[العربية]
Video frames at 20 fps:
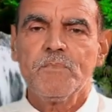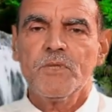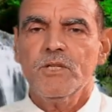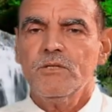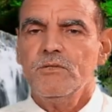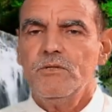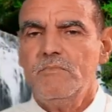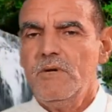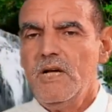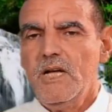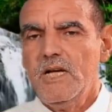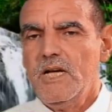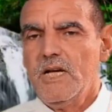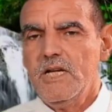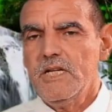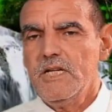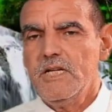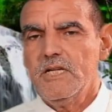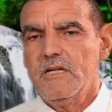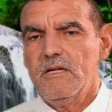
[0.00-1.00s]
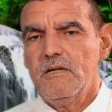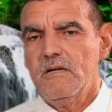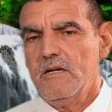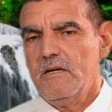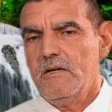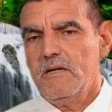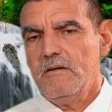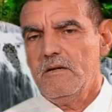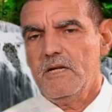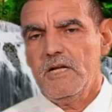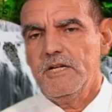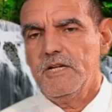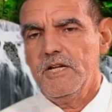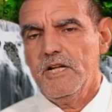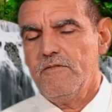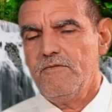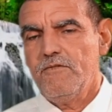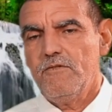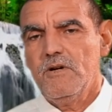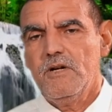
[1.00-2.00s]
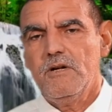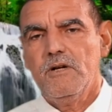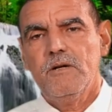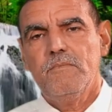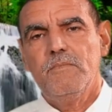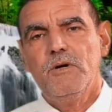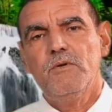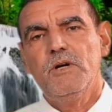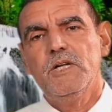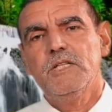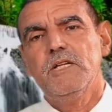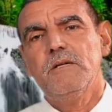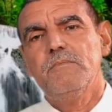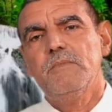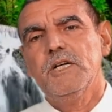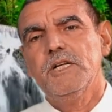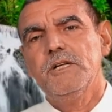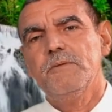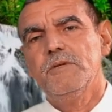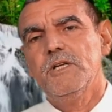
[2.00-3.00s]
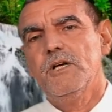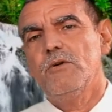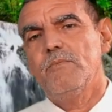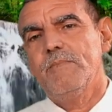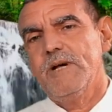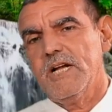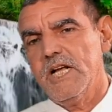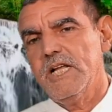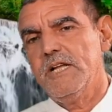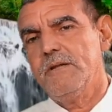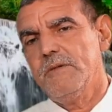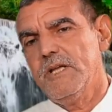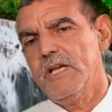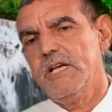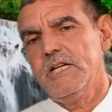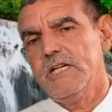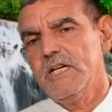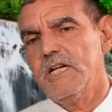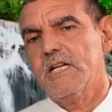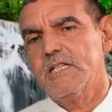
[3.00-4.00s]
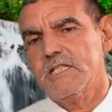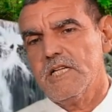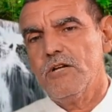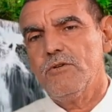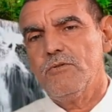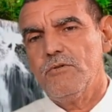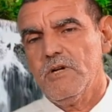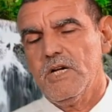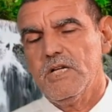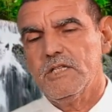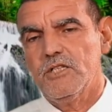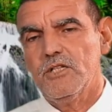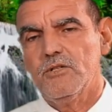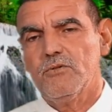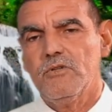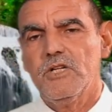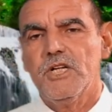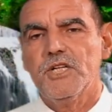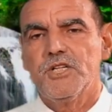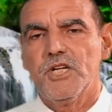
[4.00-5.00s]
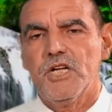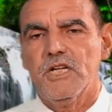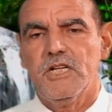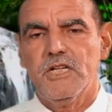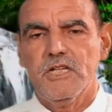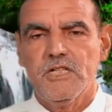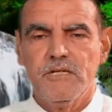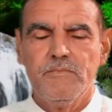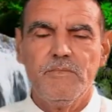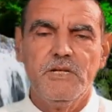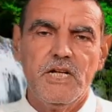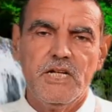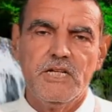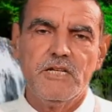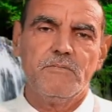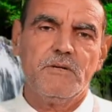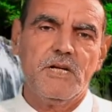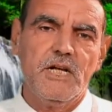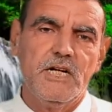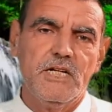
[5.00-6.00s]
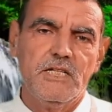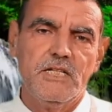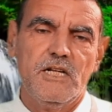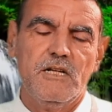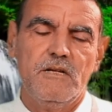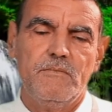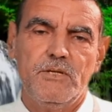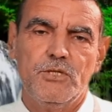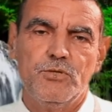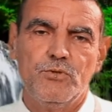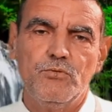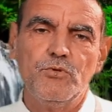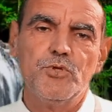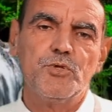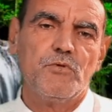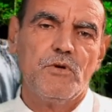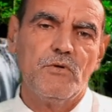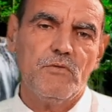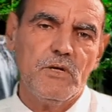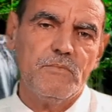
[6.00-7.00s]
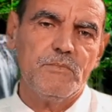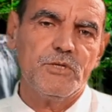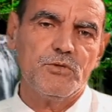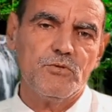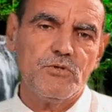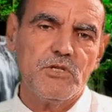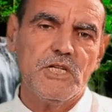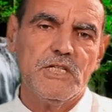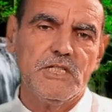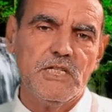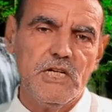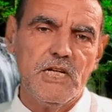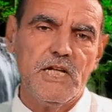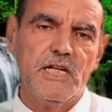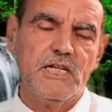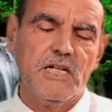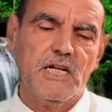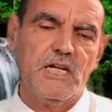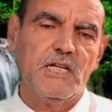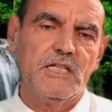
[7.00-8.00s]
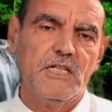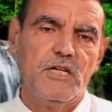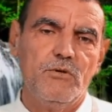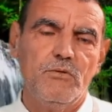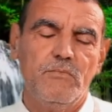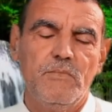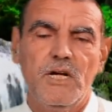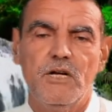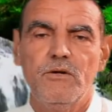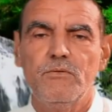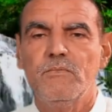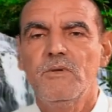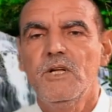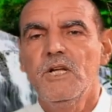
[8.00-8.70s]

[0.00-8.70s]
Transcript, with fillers: ثم يعني الأرياف والبوادي المغربية والمغاربية يعني لا زالوا يحضرون إن شاء الله نتمنى أن يبقى هذا المنتوج وهو المنتوج الذي الآن أخذه معهم